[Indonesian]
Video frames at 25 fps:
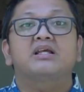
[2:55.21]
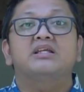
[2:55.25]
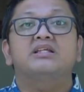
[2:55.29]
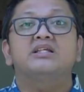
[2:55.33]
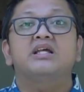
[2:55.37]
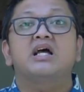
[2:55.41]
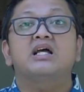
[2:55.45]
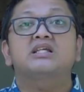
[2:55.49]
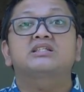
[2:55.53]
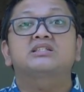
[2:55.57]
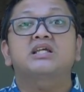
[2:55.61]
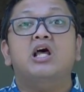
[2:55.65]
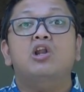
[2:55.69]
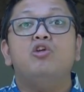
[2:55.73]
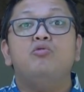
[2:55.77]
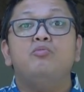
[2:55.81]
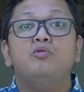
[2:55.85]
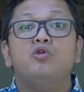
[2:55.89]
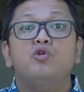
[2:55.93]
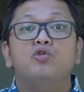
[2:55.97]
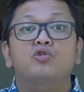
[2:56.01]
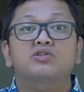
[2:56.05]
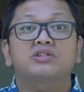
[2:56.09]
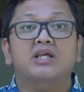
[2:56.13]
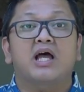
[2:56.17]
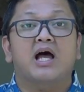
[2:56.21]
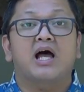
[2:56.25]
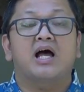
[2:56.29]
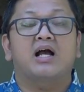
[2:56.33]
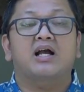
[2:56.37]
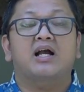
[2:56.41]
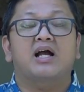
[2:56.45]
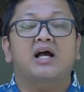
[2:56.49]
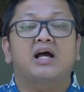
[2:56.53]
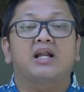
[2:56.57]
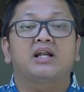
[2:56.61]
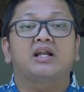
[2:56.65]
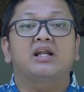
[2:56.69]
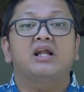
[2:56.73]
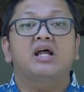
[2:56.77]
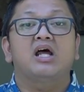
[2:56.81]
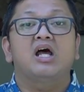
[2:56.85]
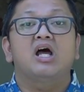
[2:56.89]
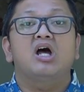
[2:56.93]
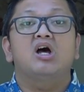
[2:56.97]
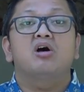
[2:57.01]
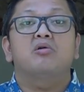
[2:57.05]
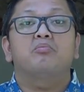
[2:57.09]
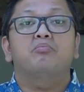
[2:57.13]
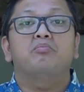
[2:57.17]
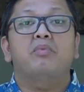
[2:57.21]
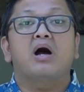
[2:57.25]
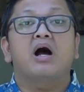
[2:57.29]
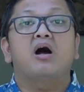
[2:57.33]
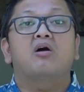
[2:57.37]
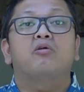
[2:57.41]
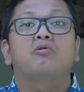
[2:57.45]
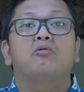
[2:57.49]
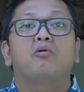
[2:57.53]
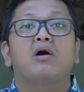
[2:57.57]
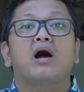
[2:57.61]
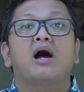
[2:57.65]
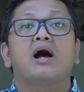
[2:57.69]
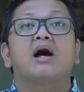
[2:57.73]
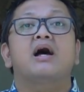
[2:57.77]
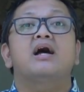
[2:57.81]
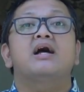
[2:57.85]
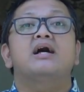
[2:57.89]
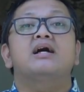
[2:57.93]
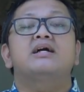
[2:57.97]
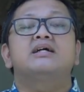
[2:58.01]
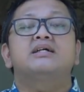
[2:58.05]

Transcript: ia selalu mengusahakan bahwa